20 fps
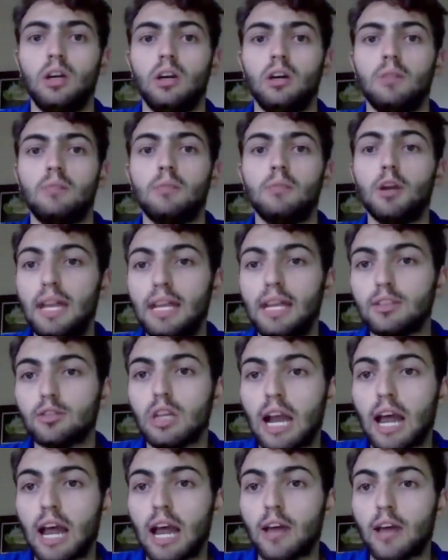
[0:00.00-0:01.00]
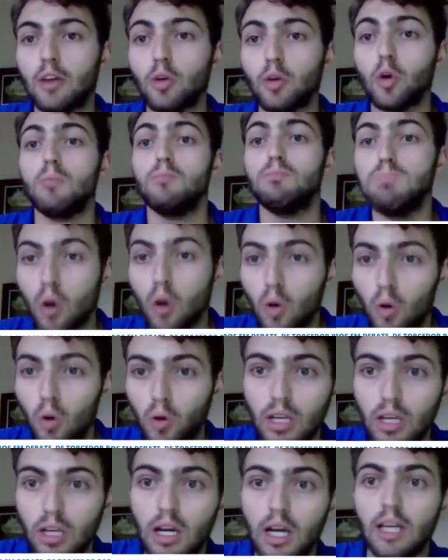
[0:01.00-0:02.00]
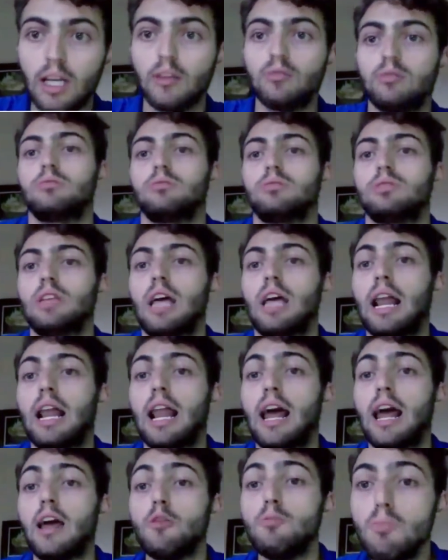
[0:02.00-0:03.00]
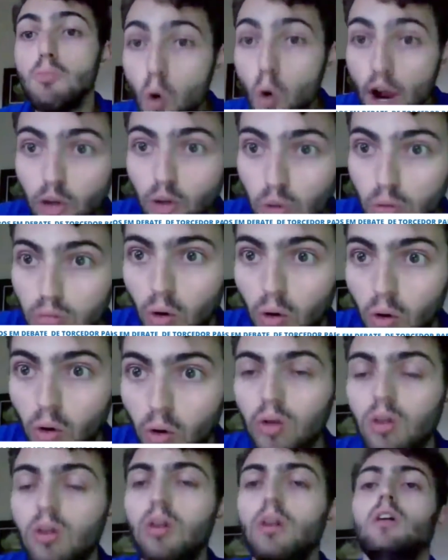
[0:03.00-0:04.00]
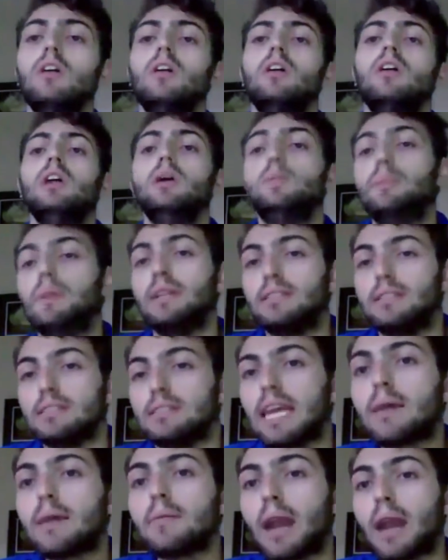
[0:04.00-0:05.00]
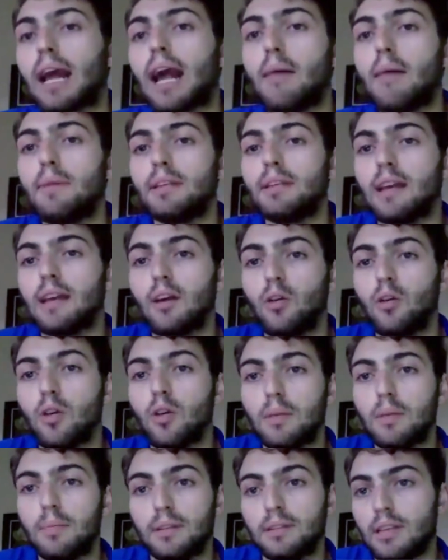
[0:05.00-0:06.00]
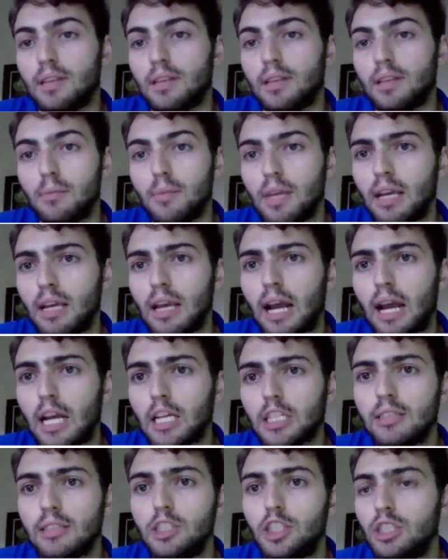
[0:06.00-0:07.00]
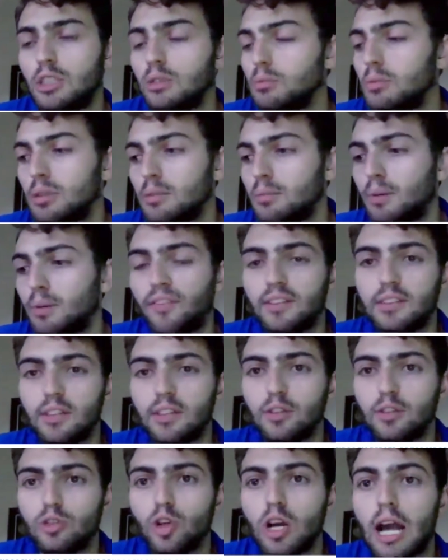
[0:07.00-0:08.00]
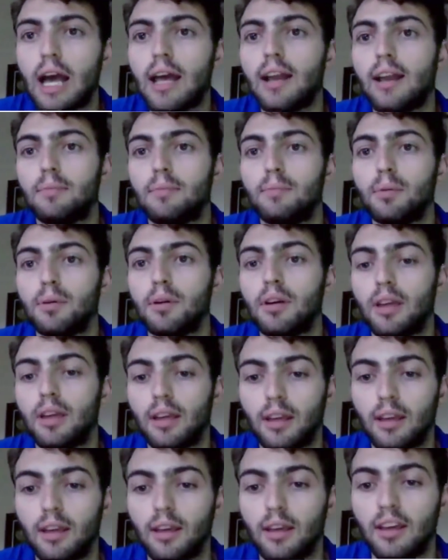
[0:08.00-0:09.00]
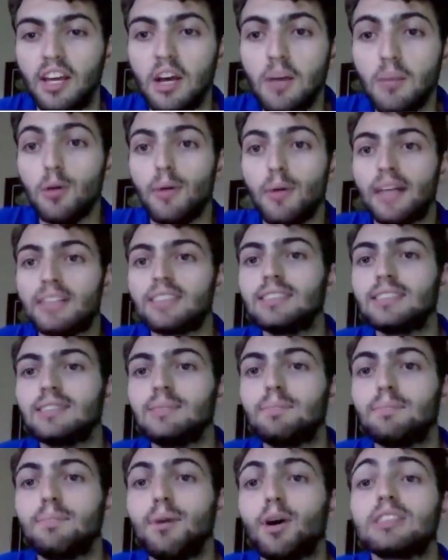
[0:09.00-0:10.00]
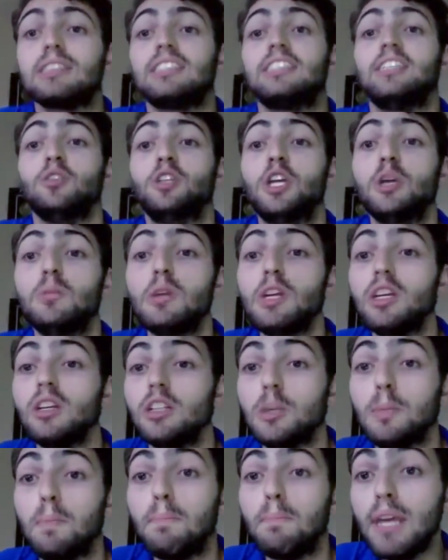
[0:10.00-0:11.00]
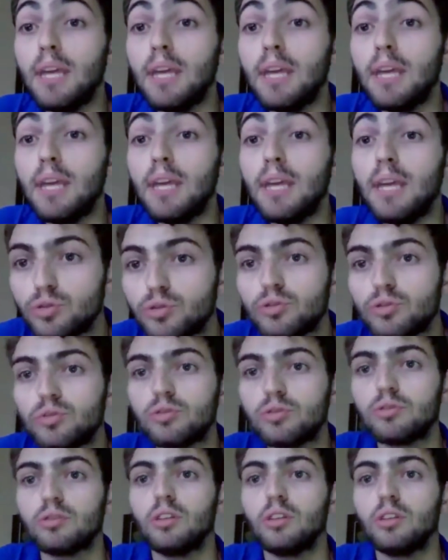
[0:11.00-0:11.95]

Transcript: Mano Menezes é um treinador bom, que ganha um salário muito bom e precisa quebrar a cabeça agora para saber encaixar esse time para fazê-lo jogar, né? Porque, por mais que possa ser um time de pirlos,